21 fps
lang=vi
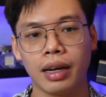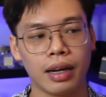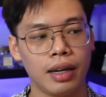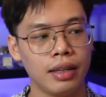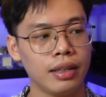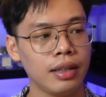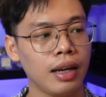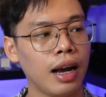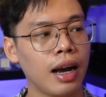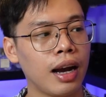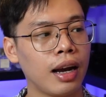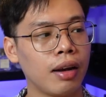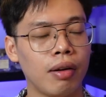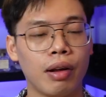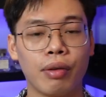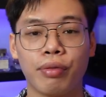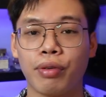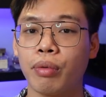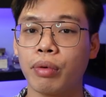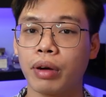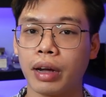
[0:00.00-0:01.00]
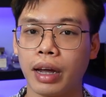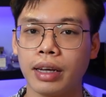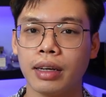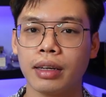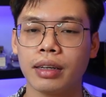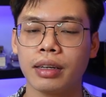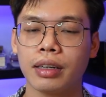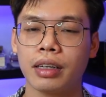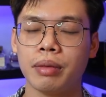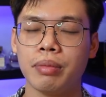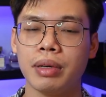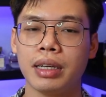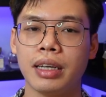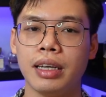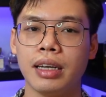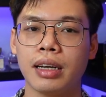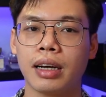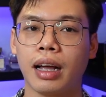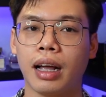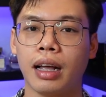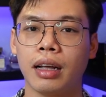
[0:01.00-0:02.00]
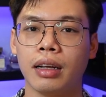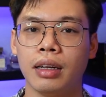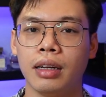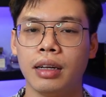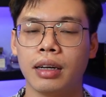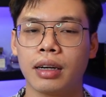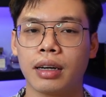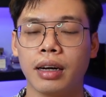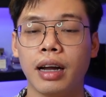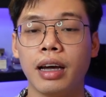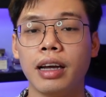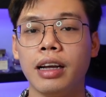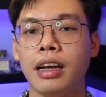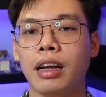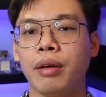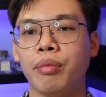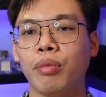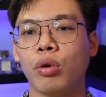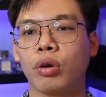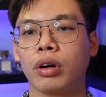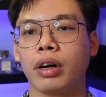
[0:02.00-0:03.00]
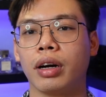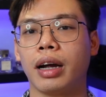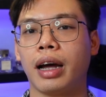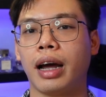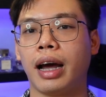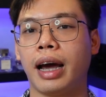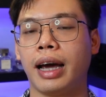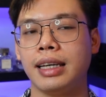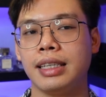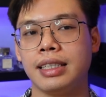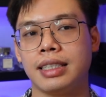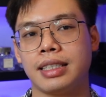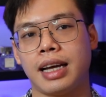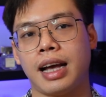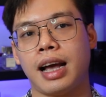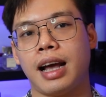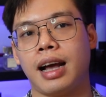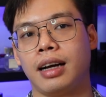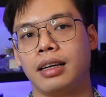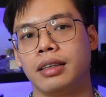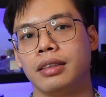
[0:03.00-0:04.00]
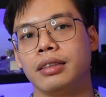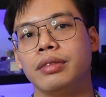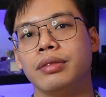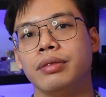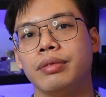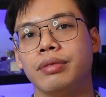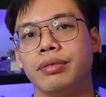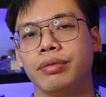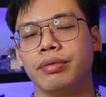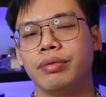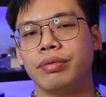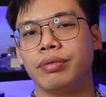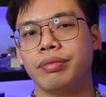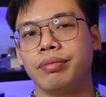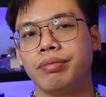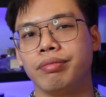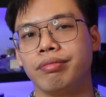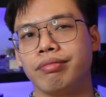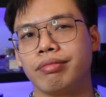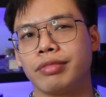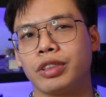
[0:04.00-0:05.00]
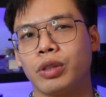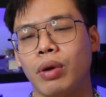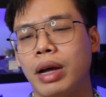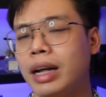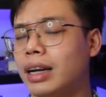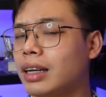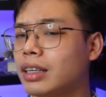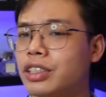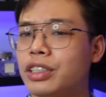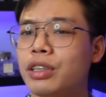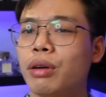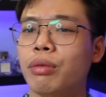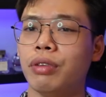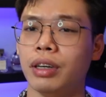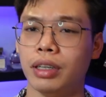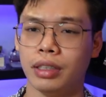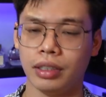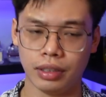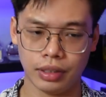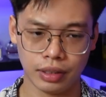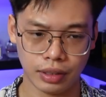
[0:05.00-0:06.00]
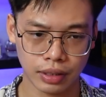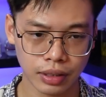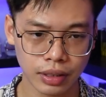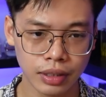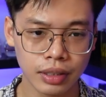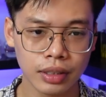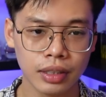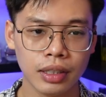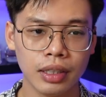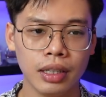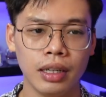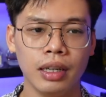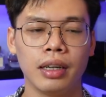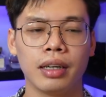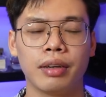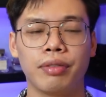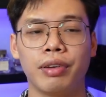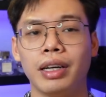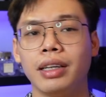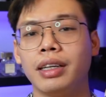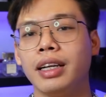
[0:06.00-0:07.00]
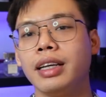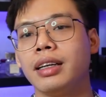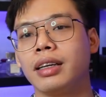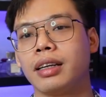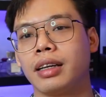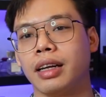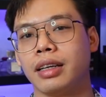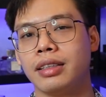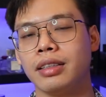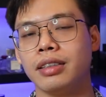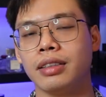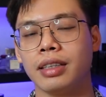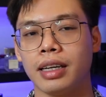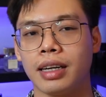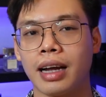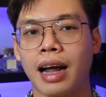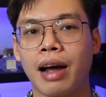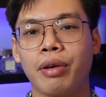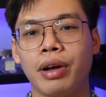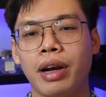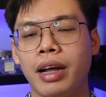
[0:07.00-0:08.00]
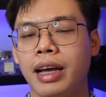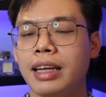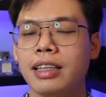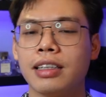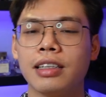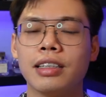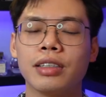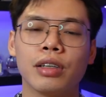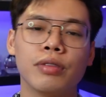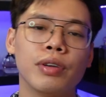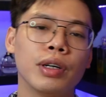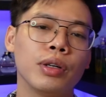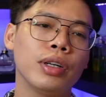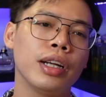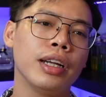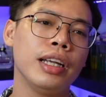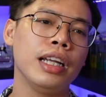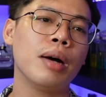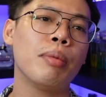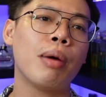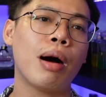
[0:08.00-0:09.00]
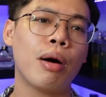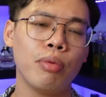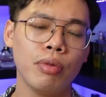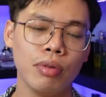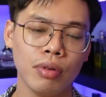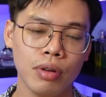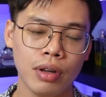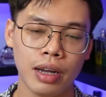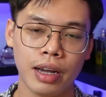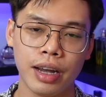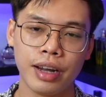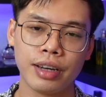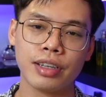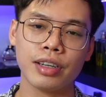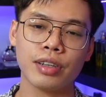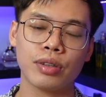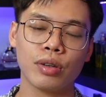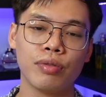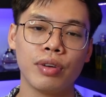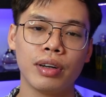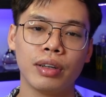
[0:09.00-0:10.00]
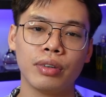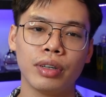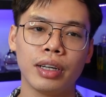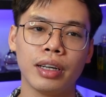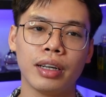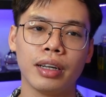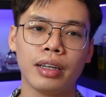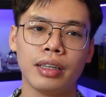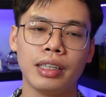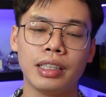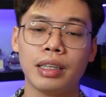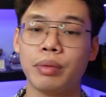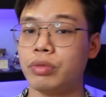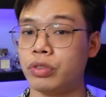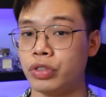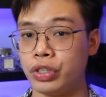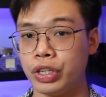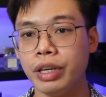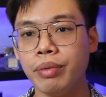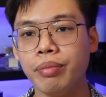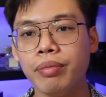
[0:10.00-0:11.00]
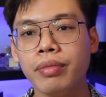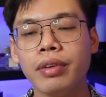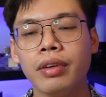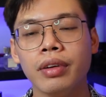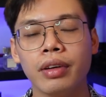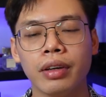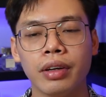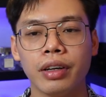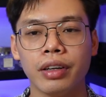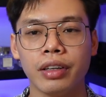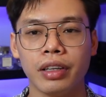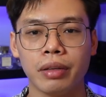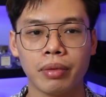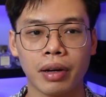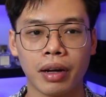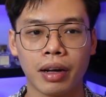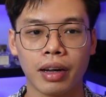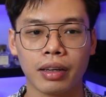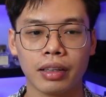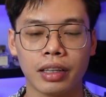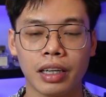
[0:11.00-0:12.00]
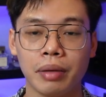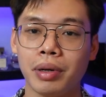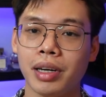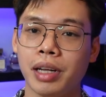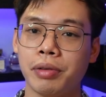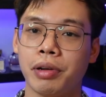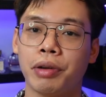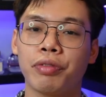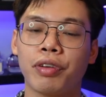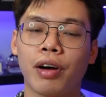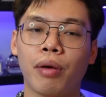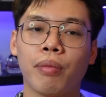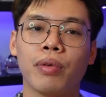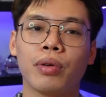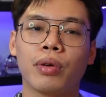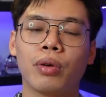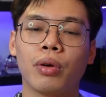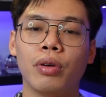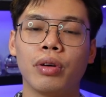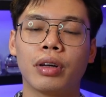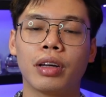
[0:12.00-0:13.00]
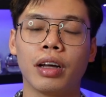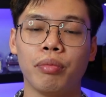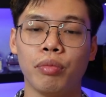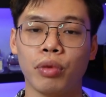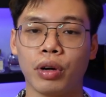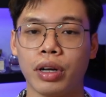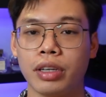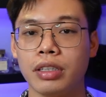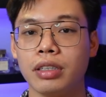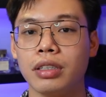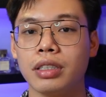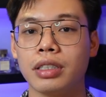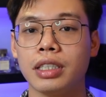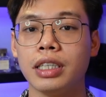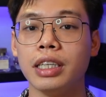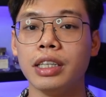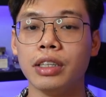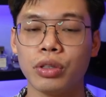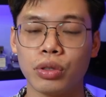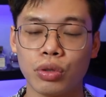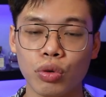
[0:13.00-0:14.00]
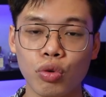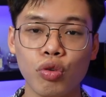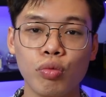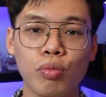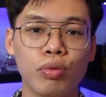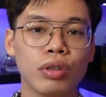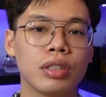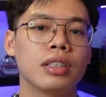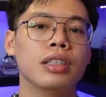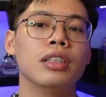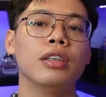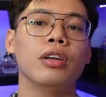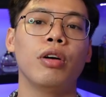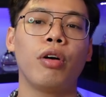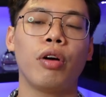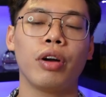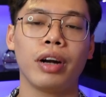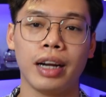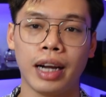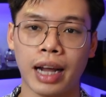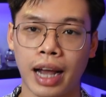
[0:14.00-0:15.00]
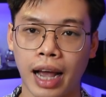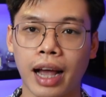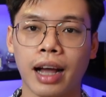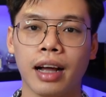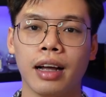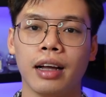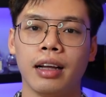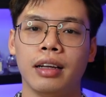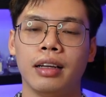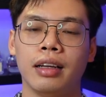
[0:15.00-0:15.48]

cái thứ hai đó là phong cách thì mình nghĩ rằng là đây là một anh chàng có lẽ là chưa vợ vẫn thích cái sự thể thao nghĩa là hết giờ tôi vẫn có thể đi đá bóng hết giờ tôi vẫn có thể đi tập gym nhưng mà khi mà đến văn phòng tôi cần một cái sự chỉn chu một cái sự gọn gàng